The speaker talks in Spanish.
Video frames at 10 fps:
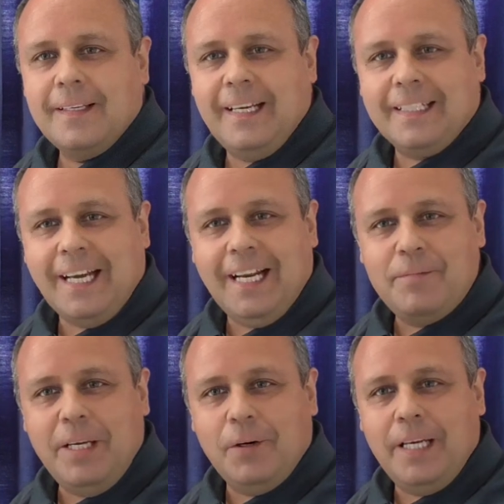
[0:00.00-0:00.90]
¿Qué tal
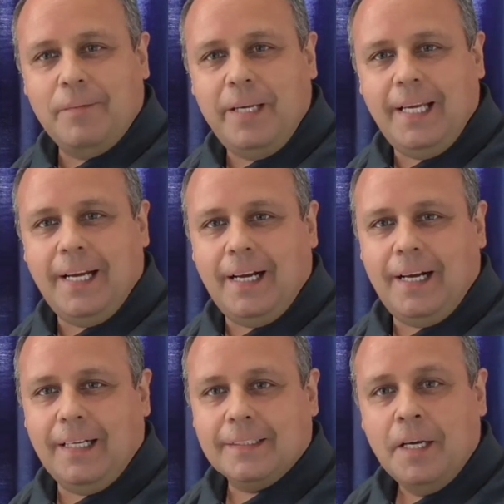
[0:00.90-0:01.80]
amigos y
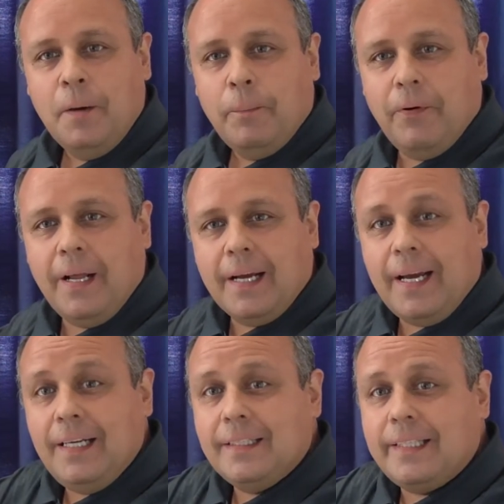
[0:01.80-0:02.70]
amigas? Por
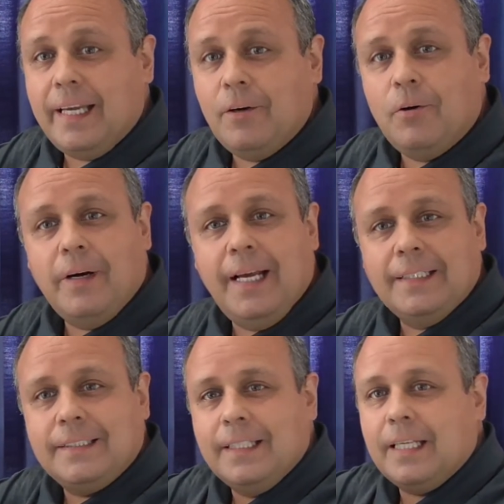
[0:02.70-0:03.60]
acá les tengo
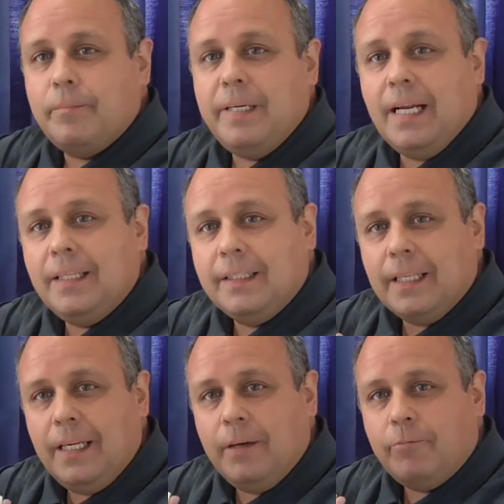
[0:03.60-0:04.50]
este terminal de
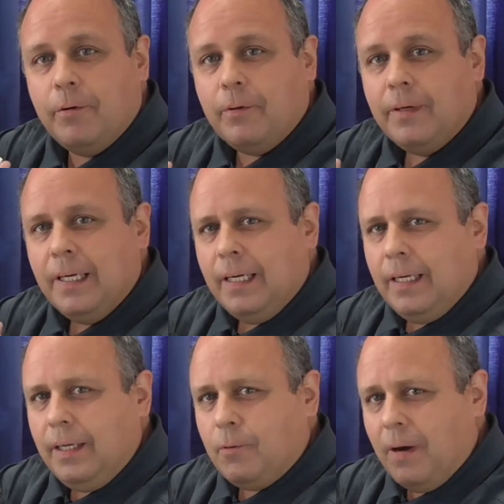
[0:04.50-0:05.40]
teléfono.
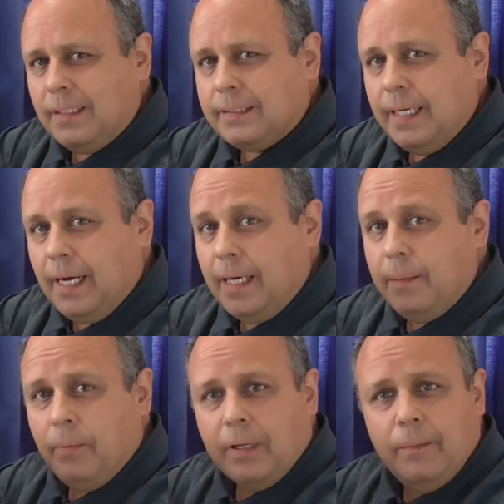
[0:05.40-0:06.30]
¿Y cuál será?
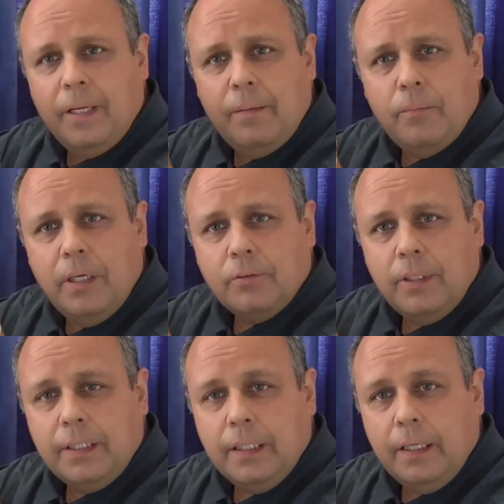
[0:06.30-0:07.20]
Y porque viene envuelto
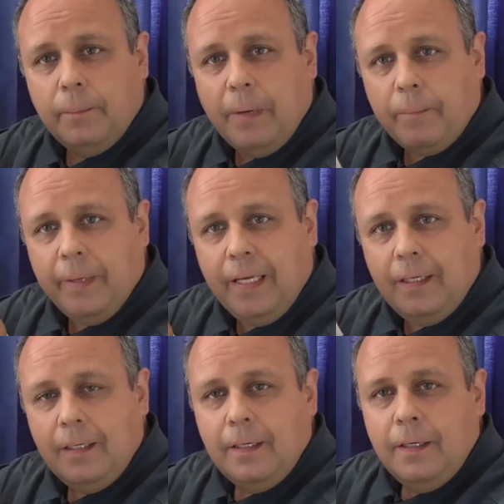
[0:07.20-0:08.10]
en este
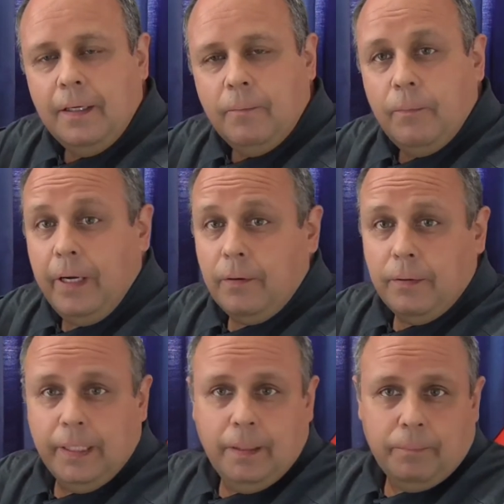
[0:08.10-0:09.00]
papel.
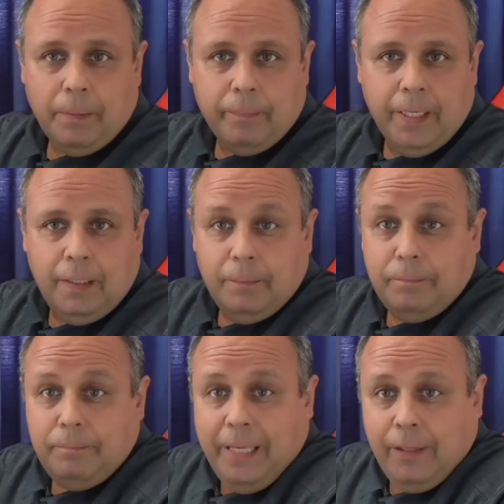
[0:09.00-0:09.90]
Bueno, el papel
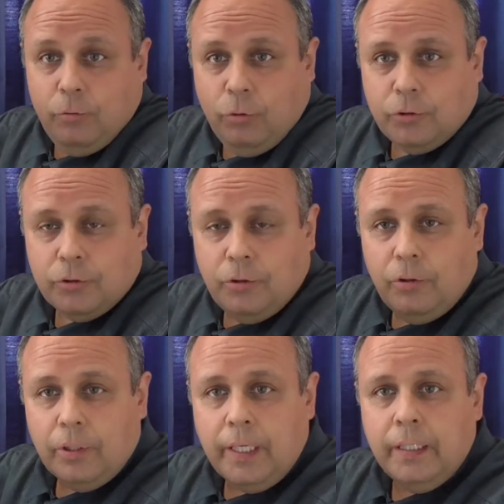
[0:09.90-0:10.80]

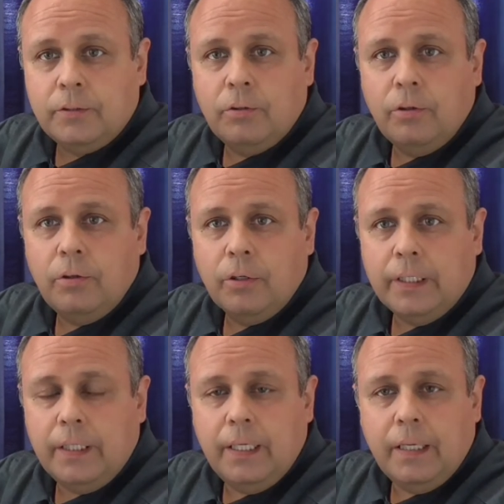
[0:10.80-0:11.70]
deduzco que es todo lo
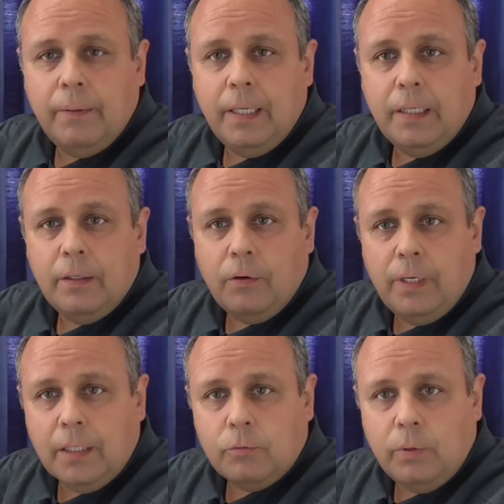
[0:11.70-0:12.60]
que tiene que ver
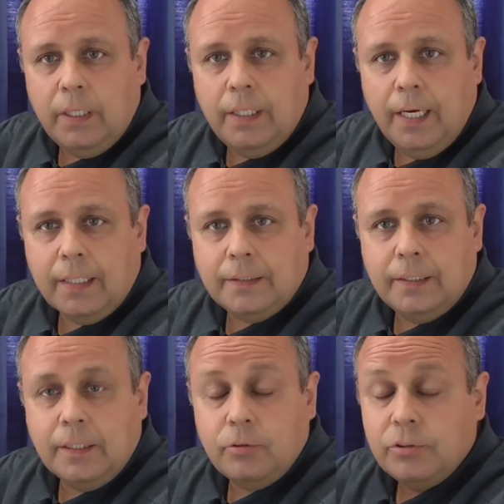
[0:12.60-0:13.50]
con la actualidad, que se
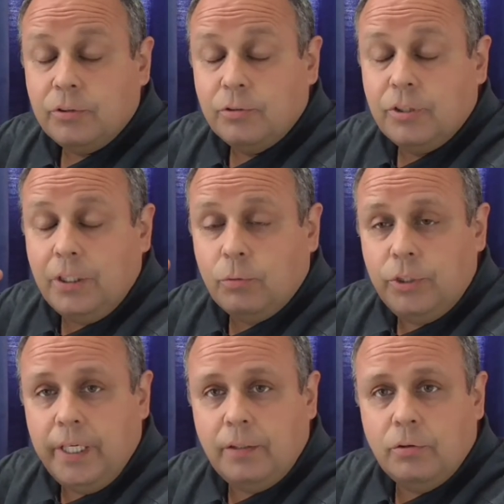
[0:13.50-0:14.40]
está
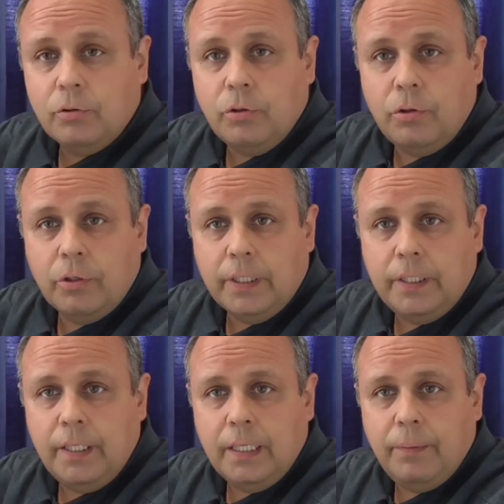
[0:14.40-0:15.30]
sustituyendo todo lo que
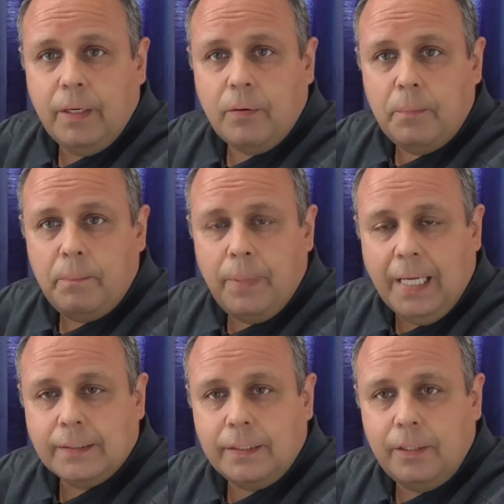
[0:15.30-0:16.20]
tiene que ver con
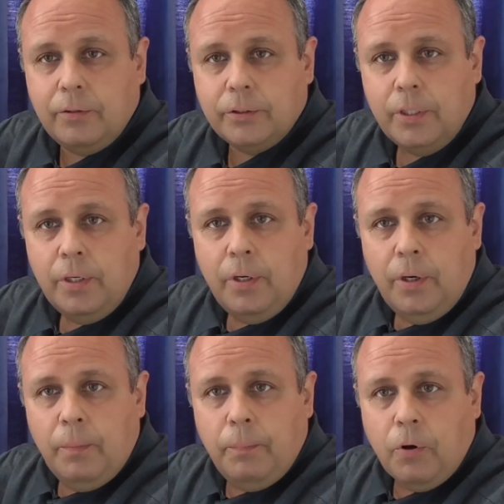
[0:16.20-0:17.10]
plásticos
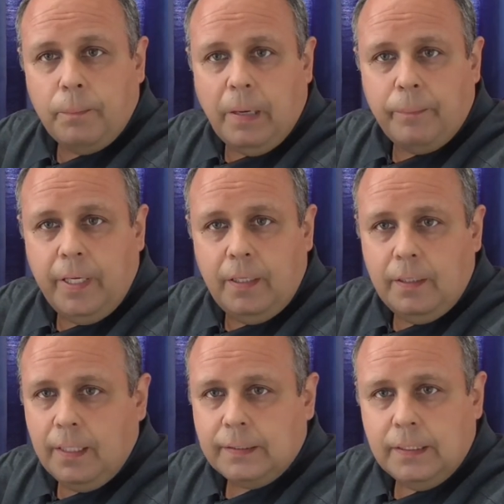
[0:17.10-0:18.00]
por
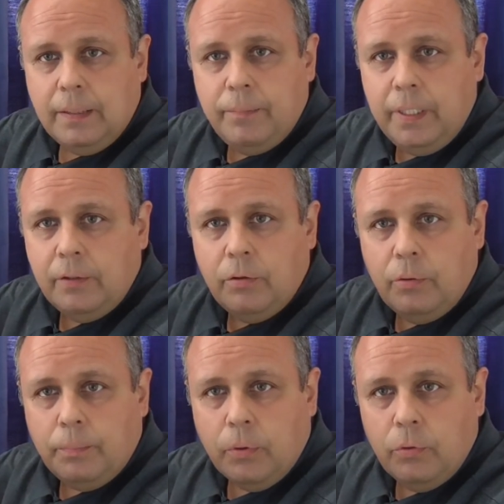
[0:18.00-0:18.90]
papel. Así están viniendo
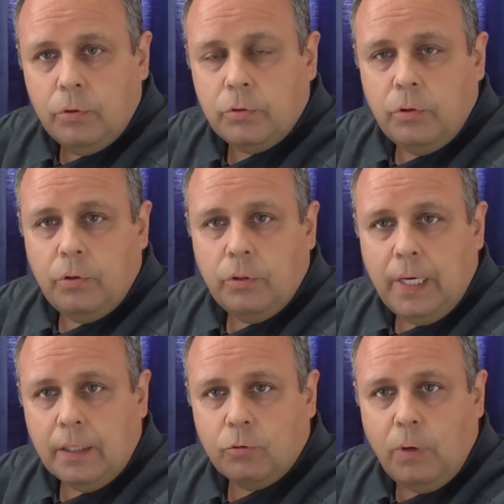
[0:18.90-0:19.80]
los productos
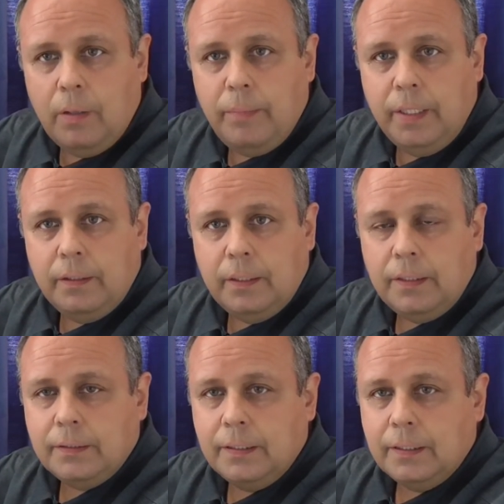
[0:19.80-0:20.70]

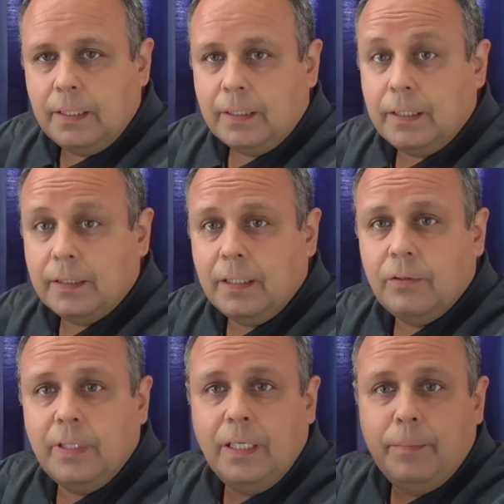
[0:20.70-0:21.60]
actualmente, se está
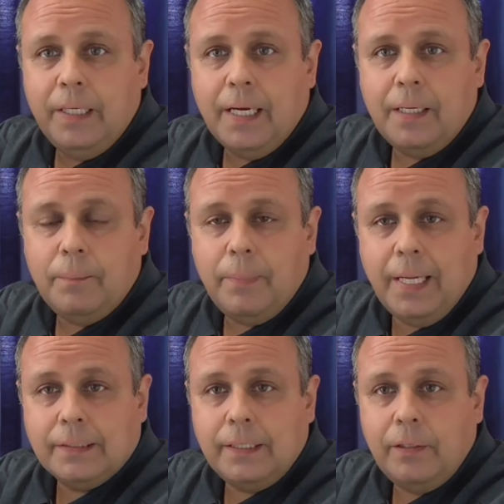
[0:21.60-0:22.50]
tratando de eliminar el
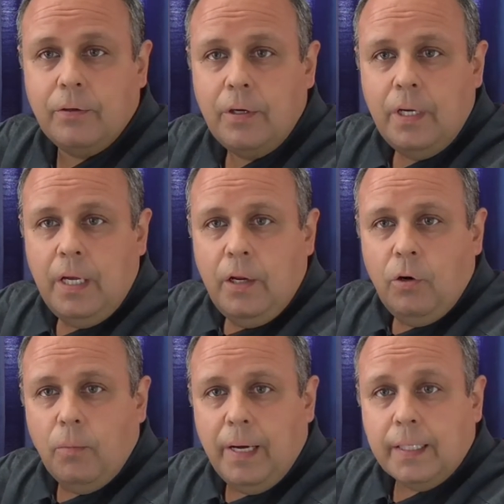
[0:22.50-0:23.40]
plástico
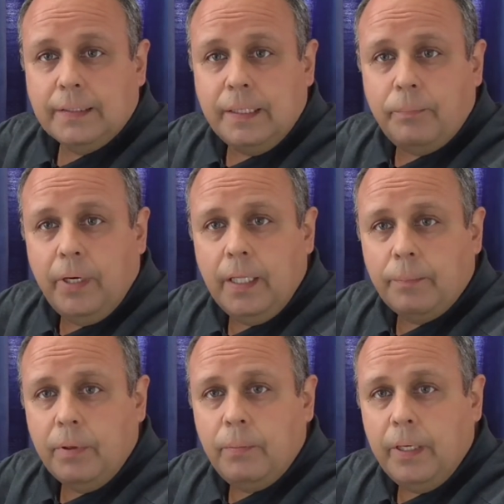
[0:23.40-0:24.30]
lo más que se
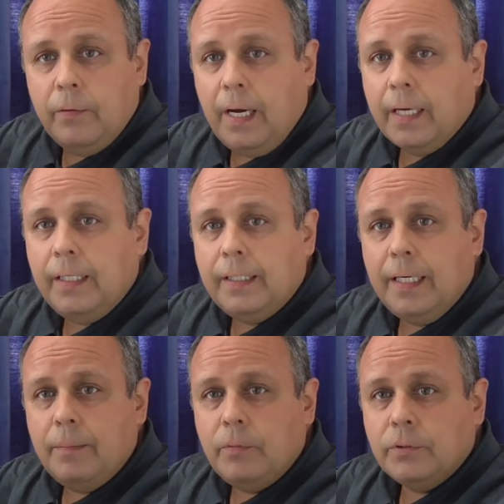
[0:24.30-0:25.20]
pueda. Pues bueno, aquí
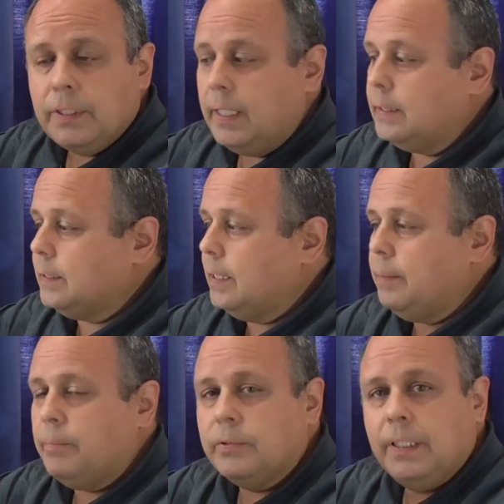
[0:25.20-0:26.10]
tenemos este
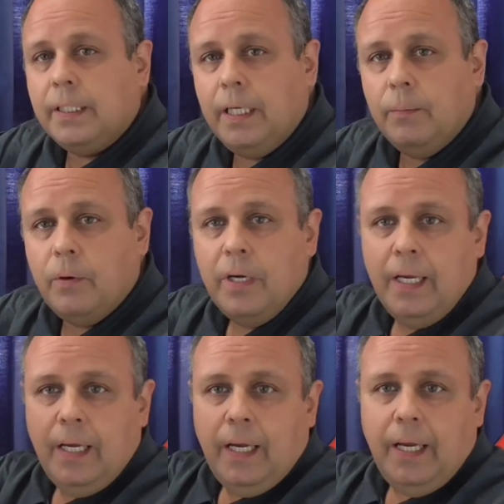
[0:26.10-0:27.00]
dispositivo,
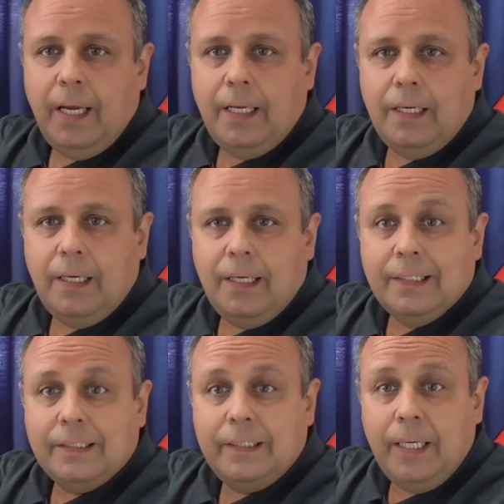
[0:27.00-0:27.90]
el
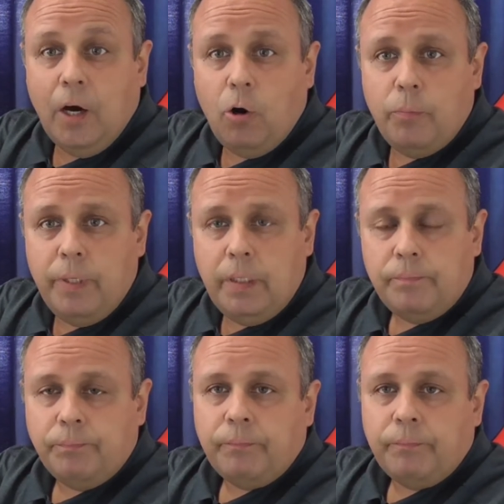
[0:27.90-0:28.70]
Xiaomi